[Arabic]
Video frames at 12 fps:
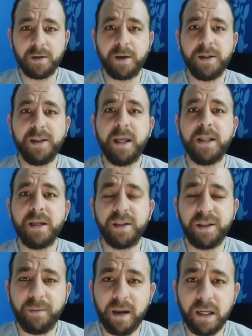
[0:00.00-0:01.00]
رئيس نادي
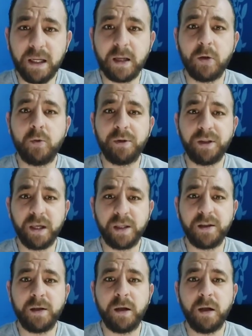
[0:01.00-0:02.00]
الزمالك الاستاذ
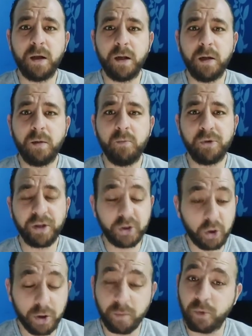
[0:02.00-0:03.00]
آه،
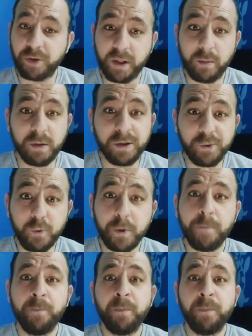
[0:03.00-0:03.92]
المستشار مرتضى منصور